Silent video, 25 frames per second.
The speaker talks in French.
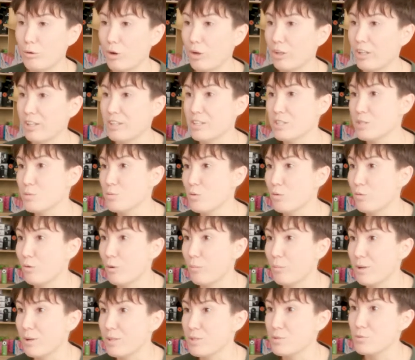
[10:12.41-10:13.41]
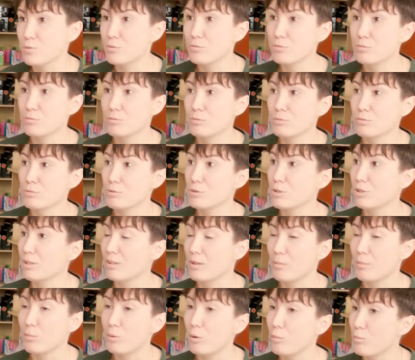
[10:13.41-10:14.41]
organismes de formation, ce qui
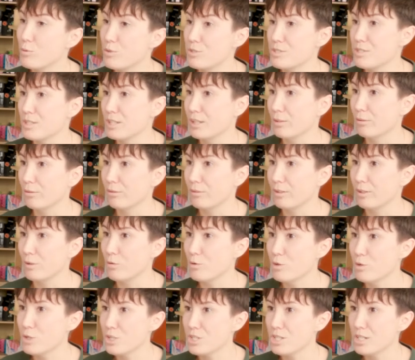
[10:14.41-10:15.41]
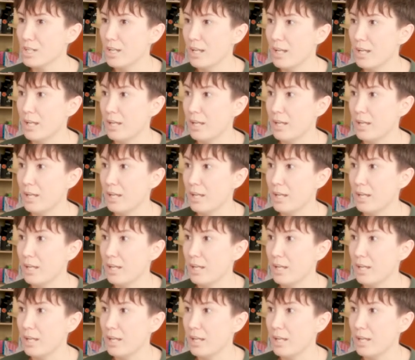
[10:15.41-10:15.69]
était proposé à droite à gauche